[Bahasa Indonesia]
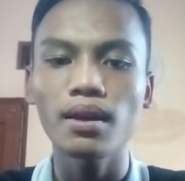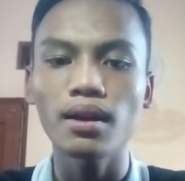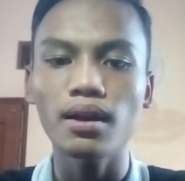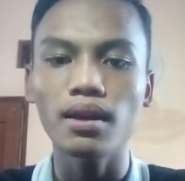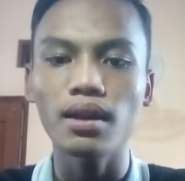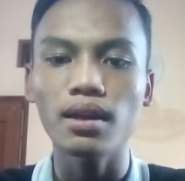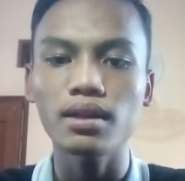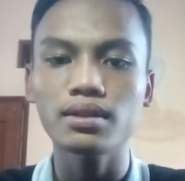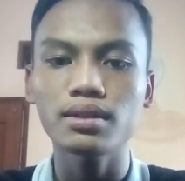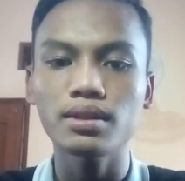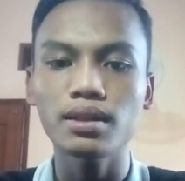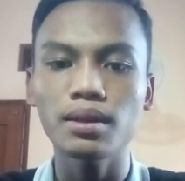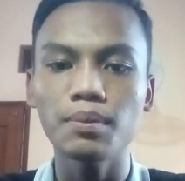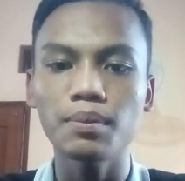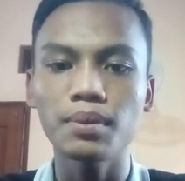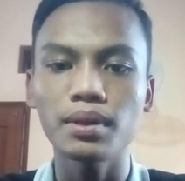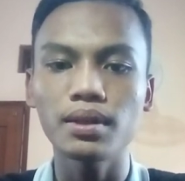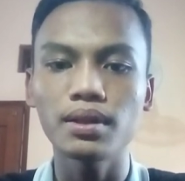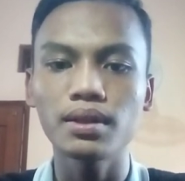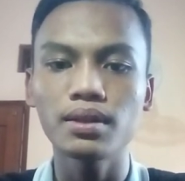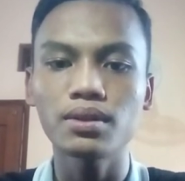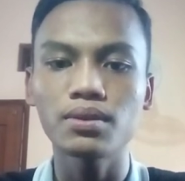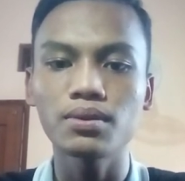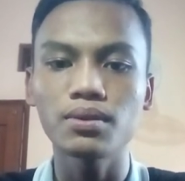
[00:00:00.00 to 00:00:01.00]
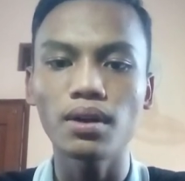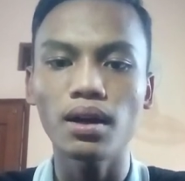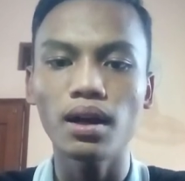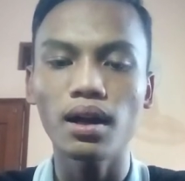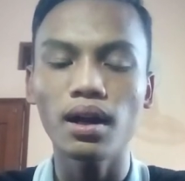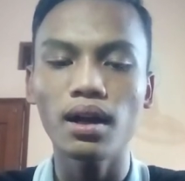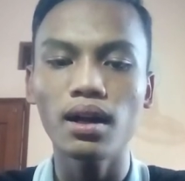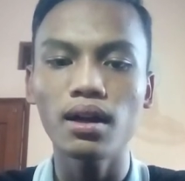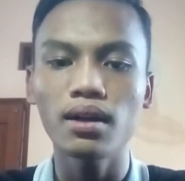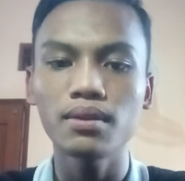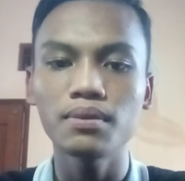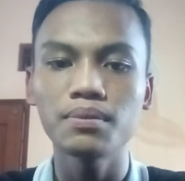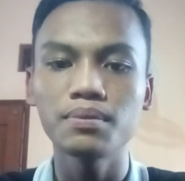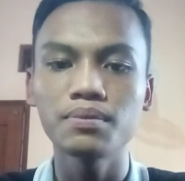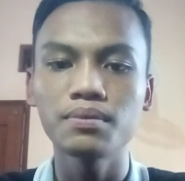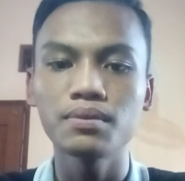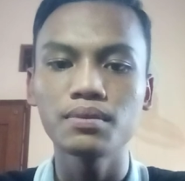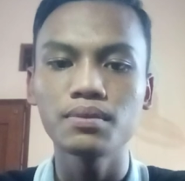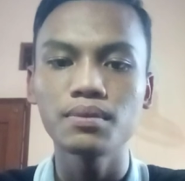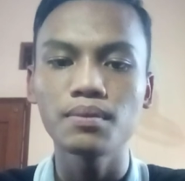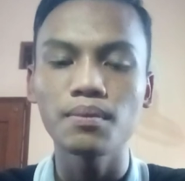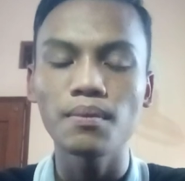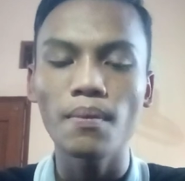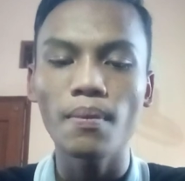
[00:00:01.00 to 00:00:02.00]
kelas TBI 2A.
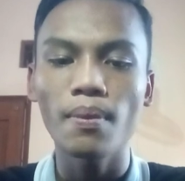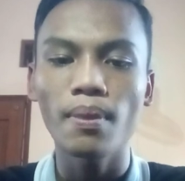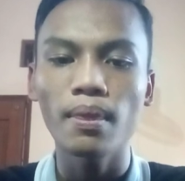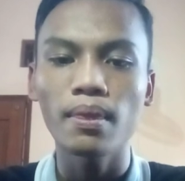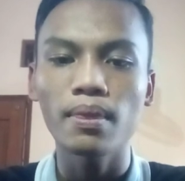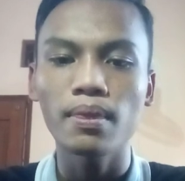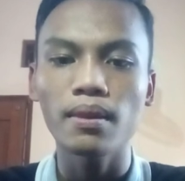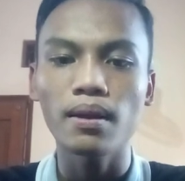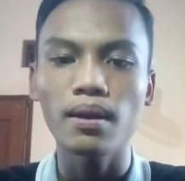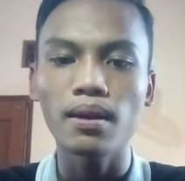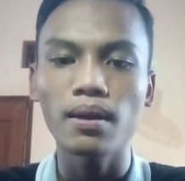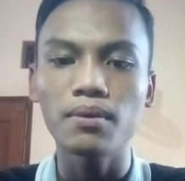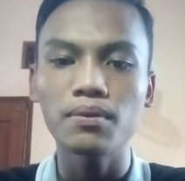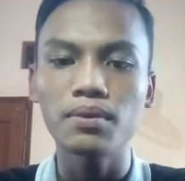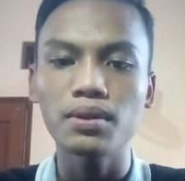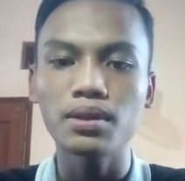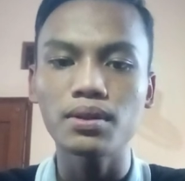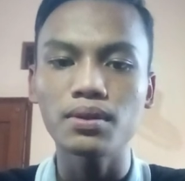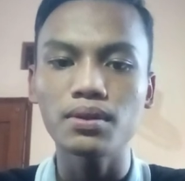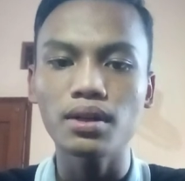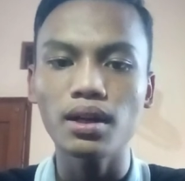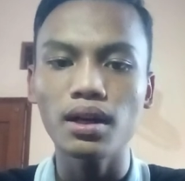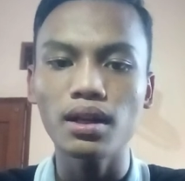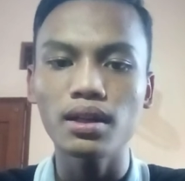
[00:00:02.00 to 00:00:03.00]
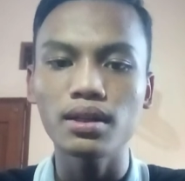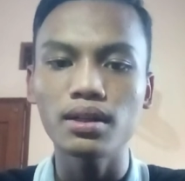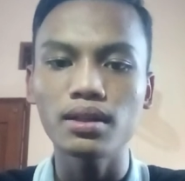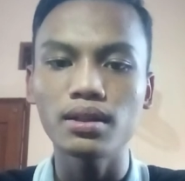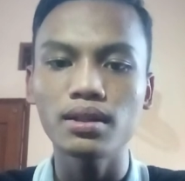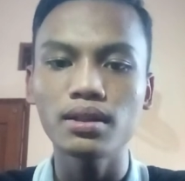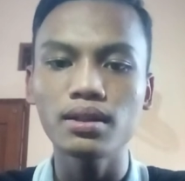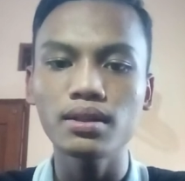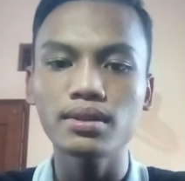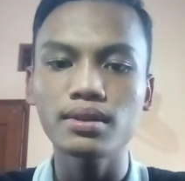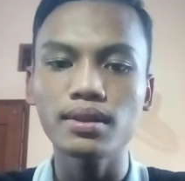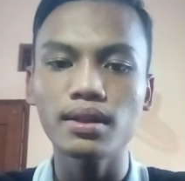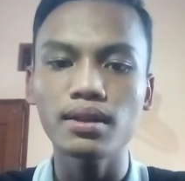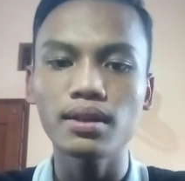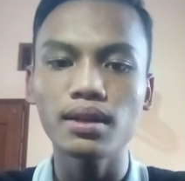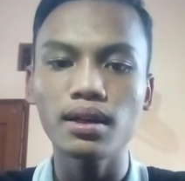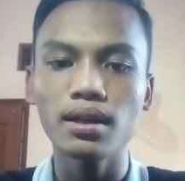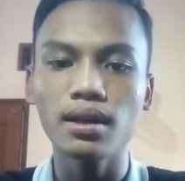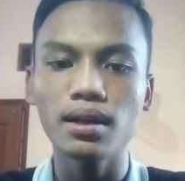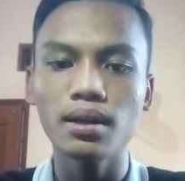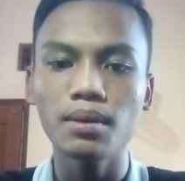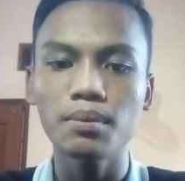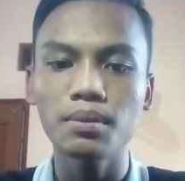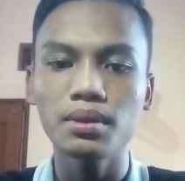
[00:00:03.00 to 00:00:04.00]
Dalam video kali ini
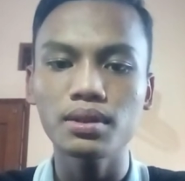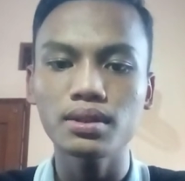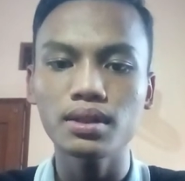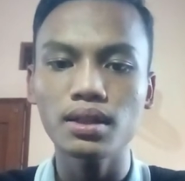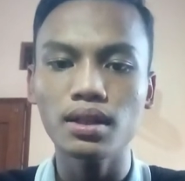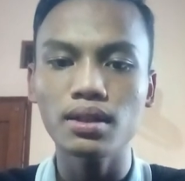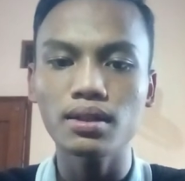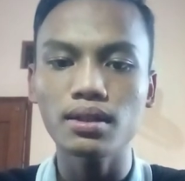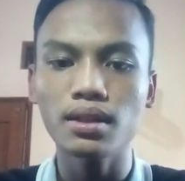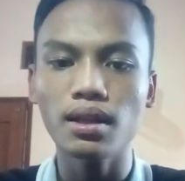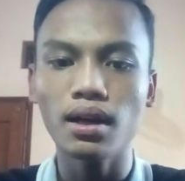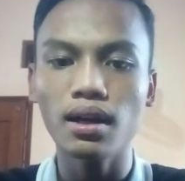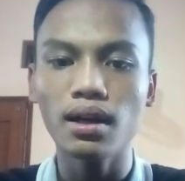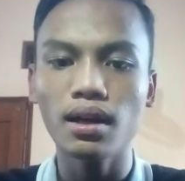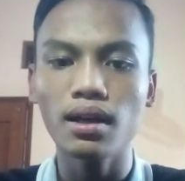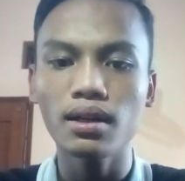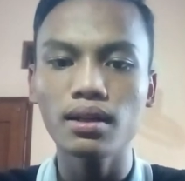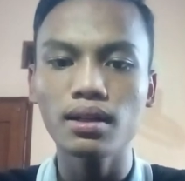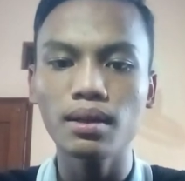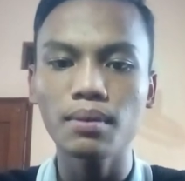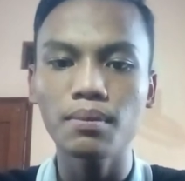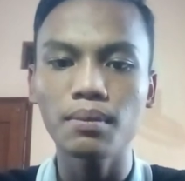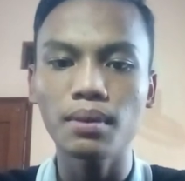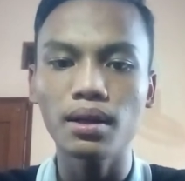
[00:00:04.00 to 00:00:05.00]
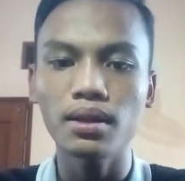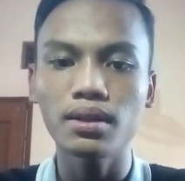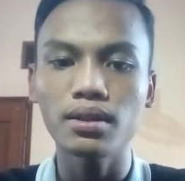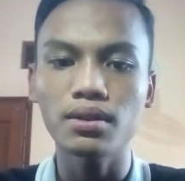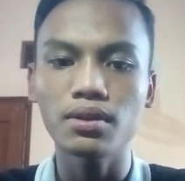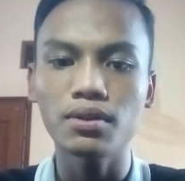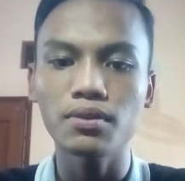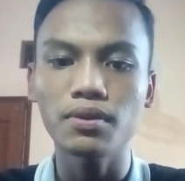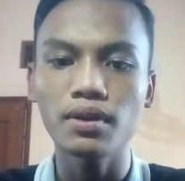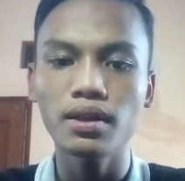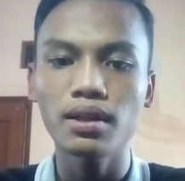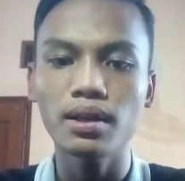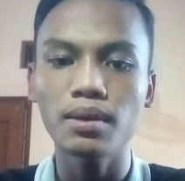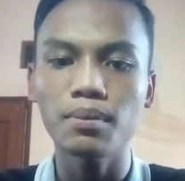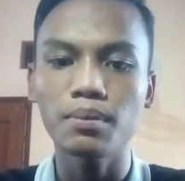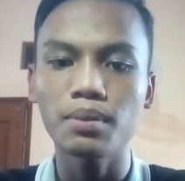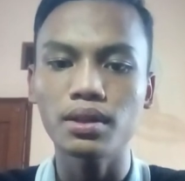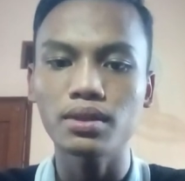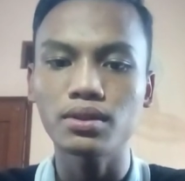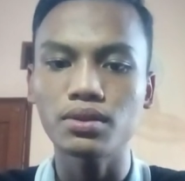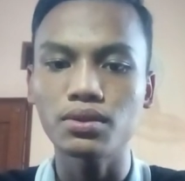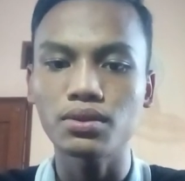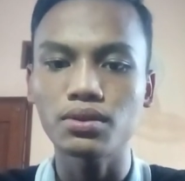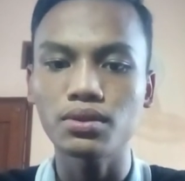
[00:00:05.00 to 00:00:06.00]
saya akan menceritakan kembali novel yang
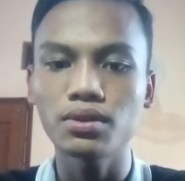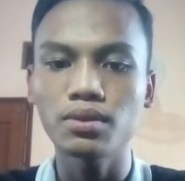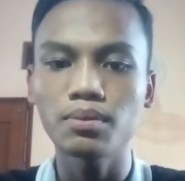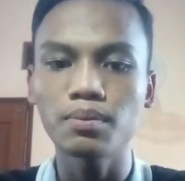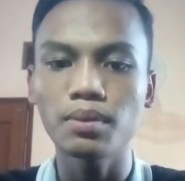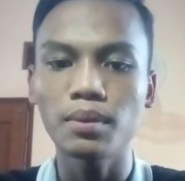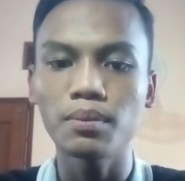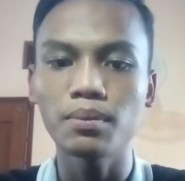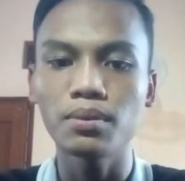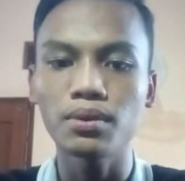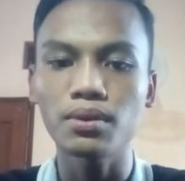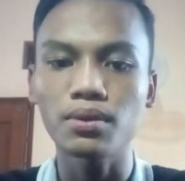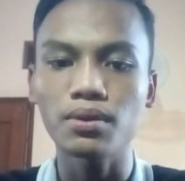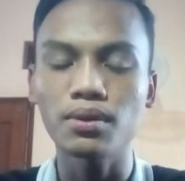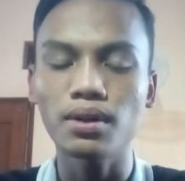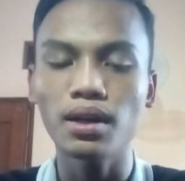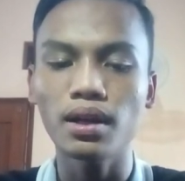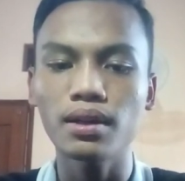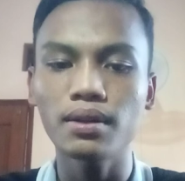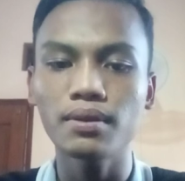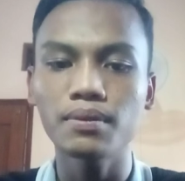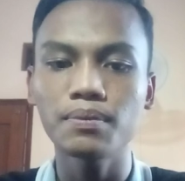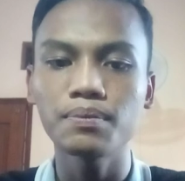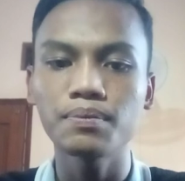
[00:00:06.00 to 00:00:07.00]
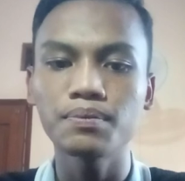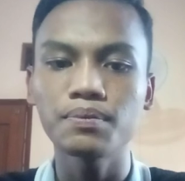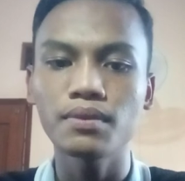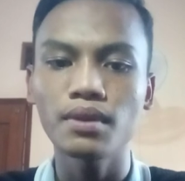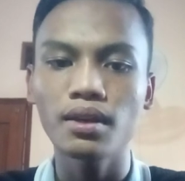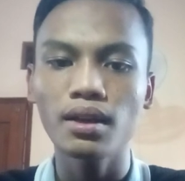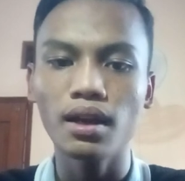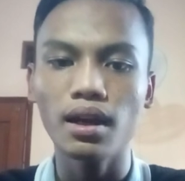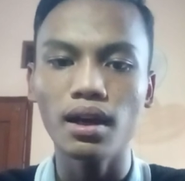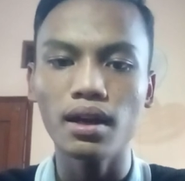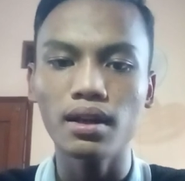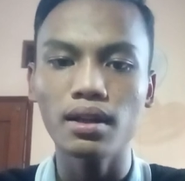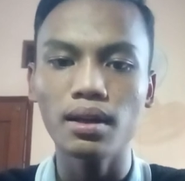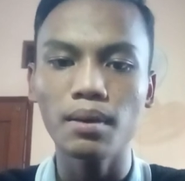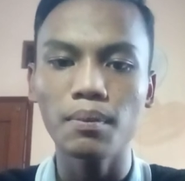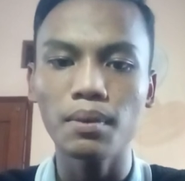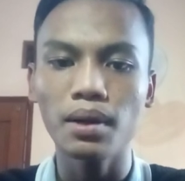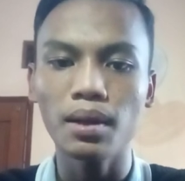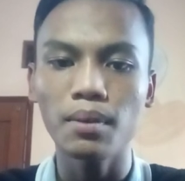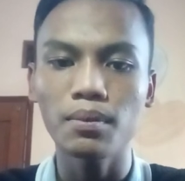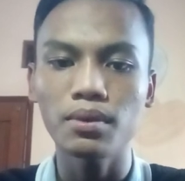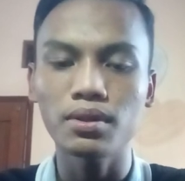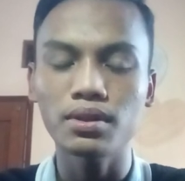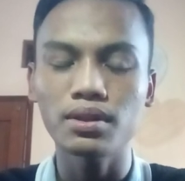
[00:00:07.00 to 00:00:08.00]
berjudul Pemburuan karya
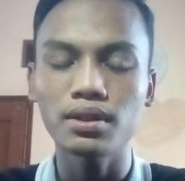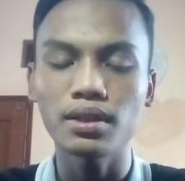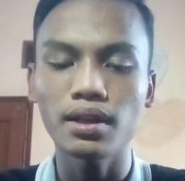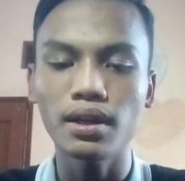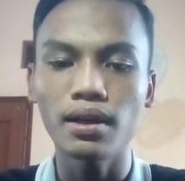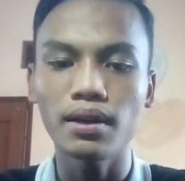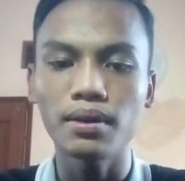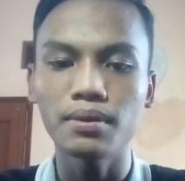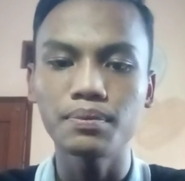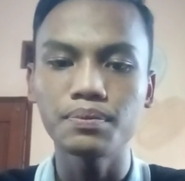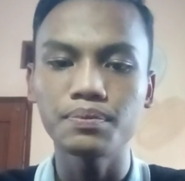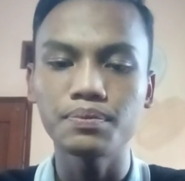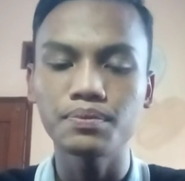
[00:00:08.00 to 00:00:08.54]
Pramudia.